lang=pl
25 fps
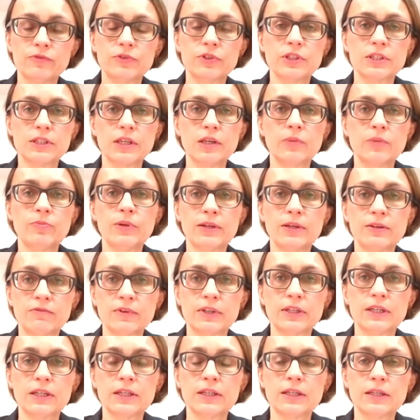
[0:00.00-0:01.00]
wszystkich
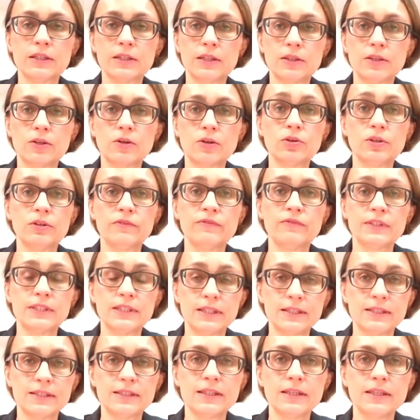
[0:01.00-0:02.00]
planowanych na ten rok
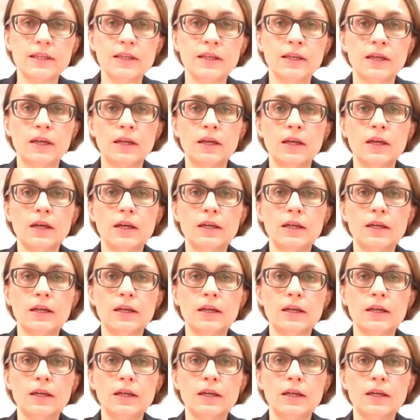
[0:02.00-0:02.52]
inwestycji.